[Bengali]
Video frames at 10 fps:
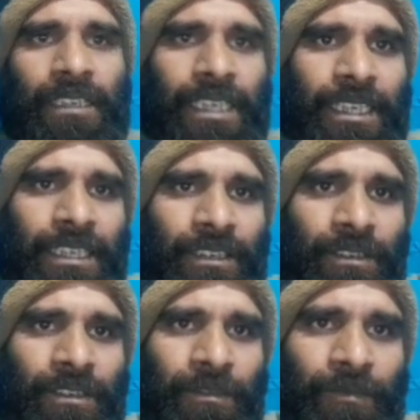এখানে
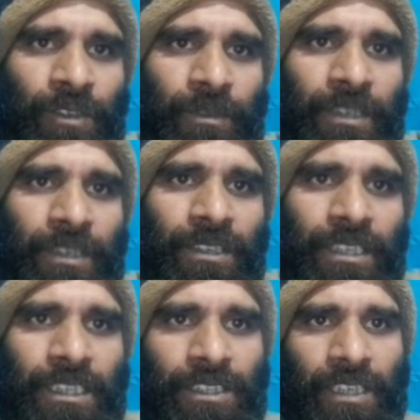অভিজ্ঞতা
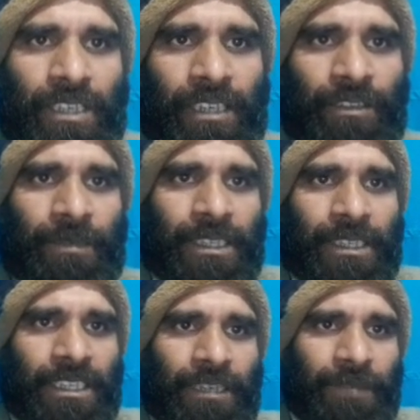যেছে আগ্রহী
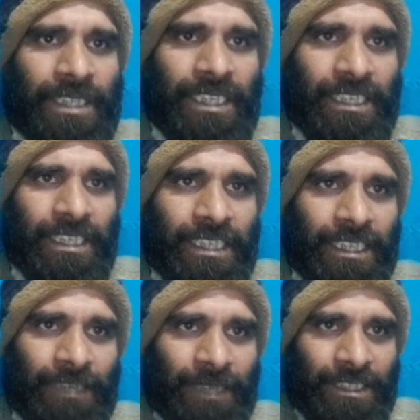প্রার্থীদের মিটার
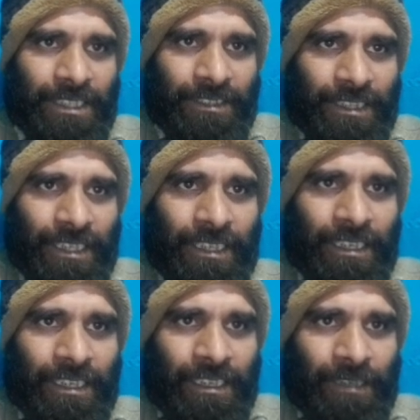রিডার মেসেঞ্জার
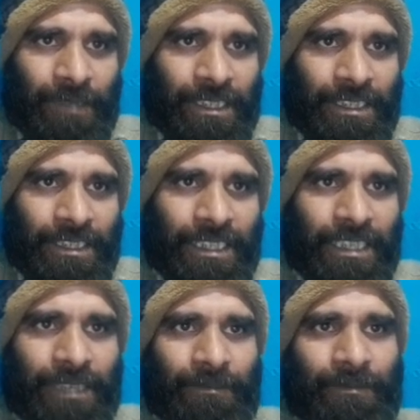
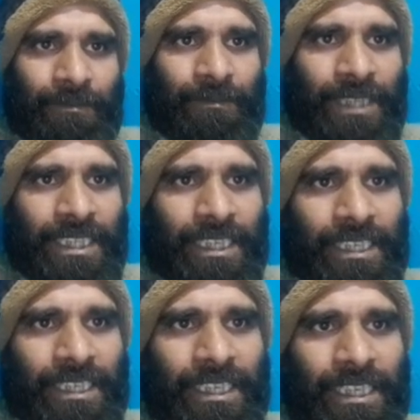মেসেঞ্জার মিটার
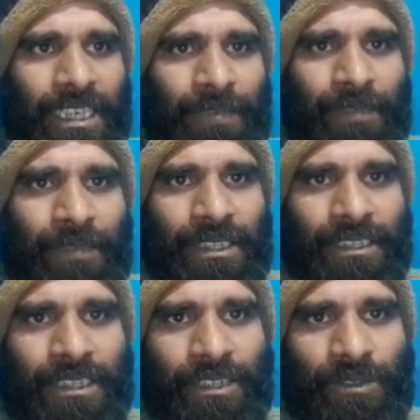রিডার কাম
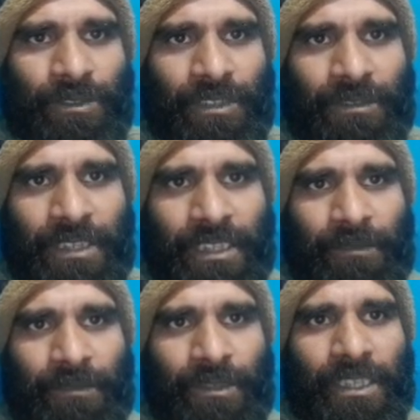মেসেঞ্জার
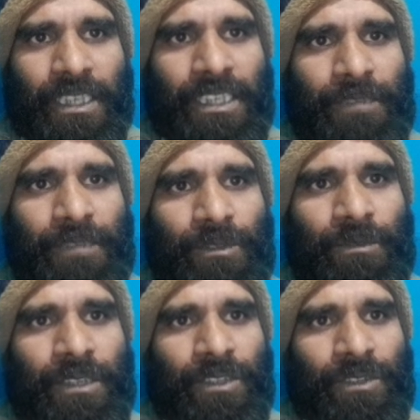চুক্তিভিত্তিক পদে
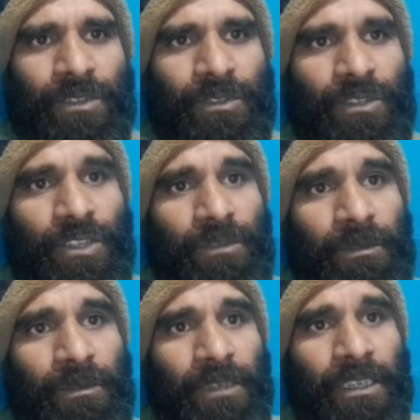ইতিপূর্বে
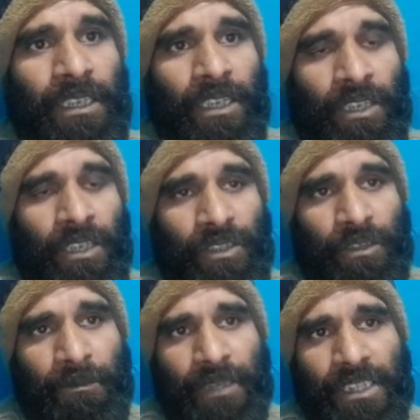সন্তোষজনকভাবে
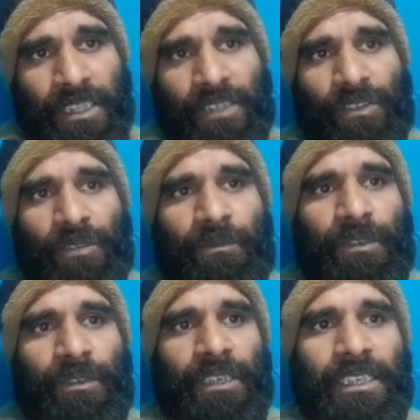সম্পাদিত
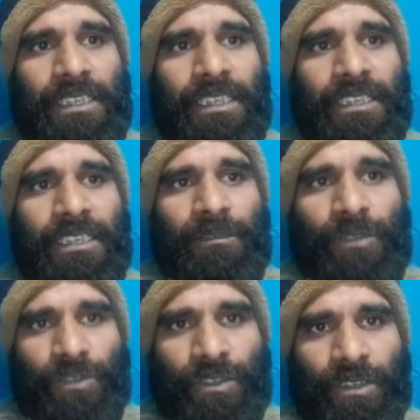কমপক্ষে তিন
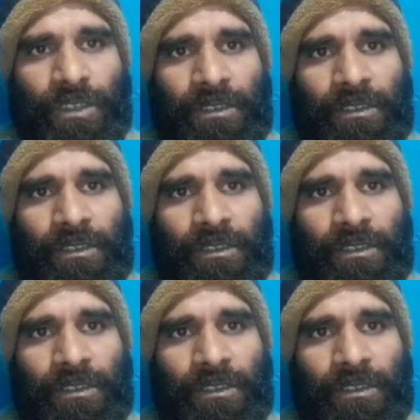বছর